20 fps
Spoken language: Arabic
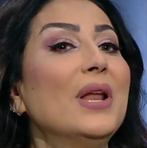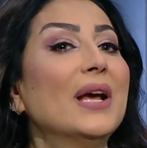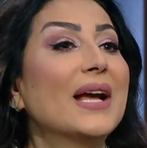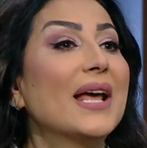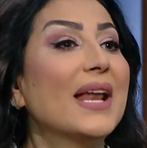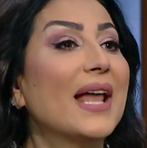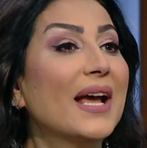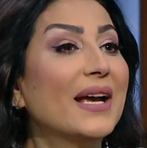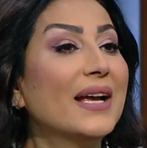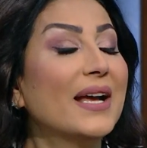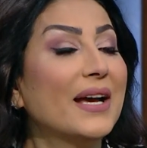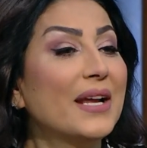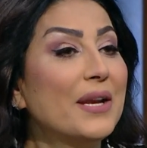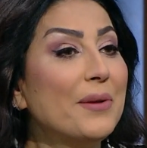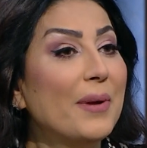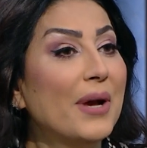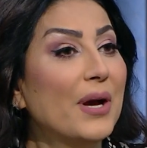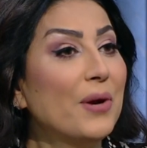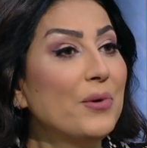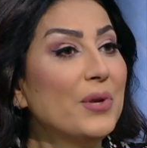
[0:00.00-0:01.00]
لك على حاجه
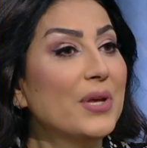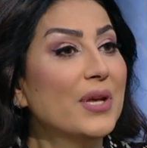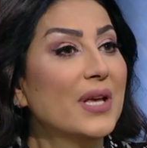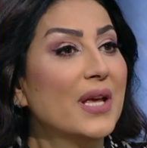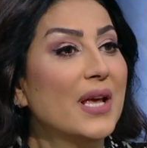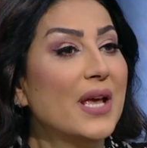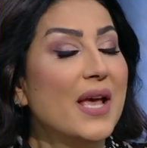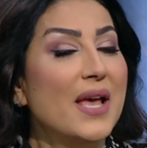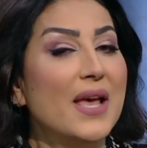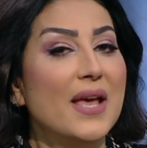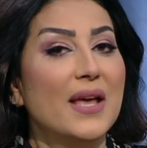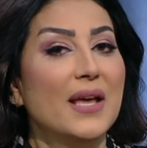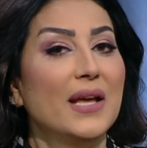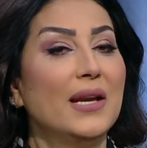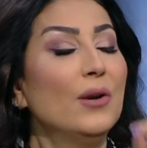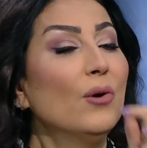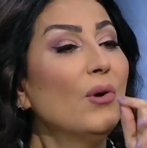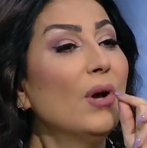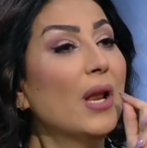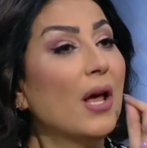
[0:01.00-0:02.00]
غريبه قوي
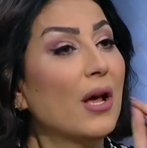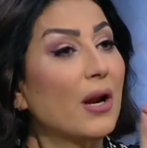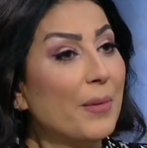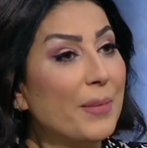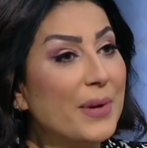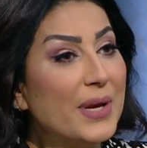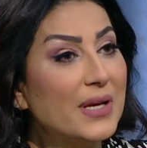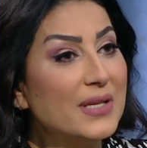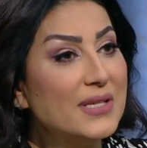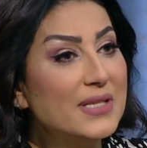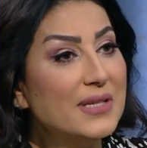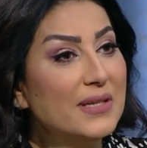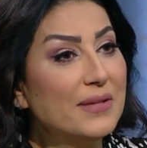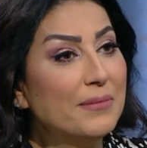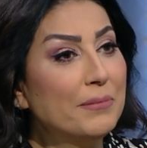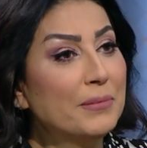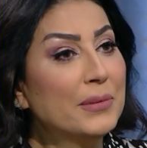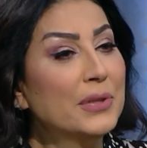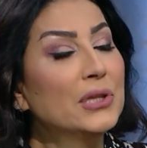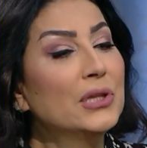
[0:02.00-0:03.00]
اللغه العربيه دي
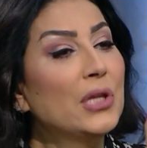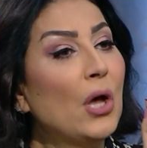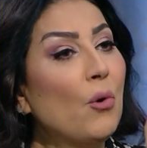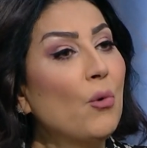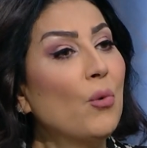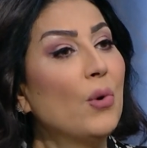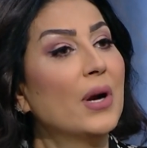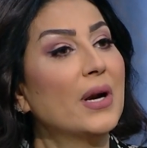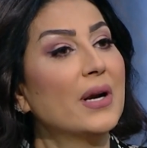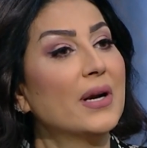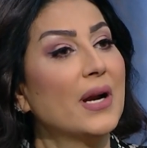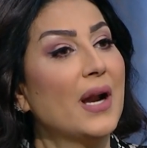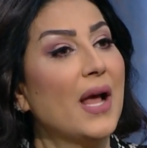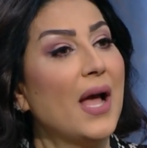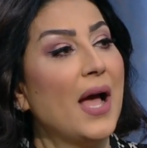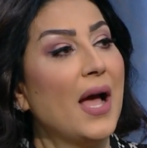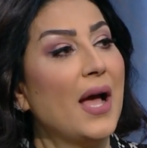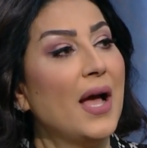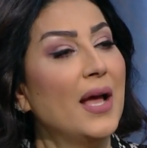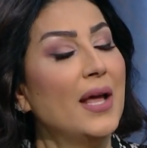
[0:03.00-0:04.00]
بتدور
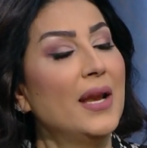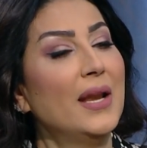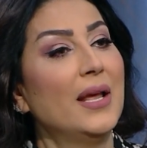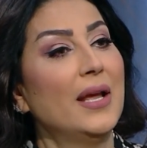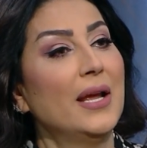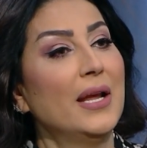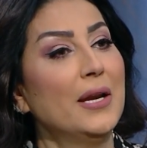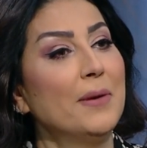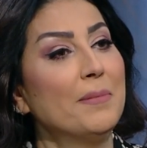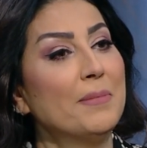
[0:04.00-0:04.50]
على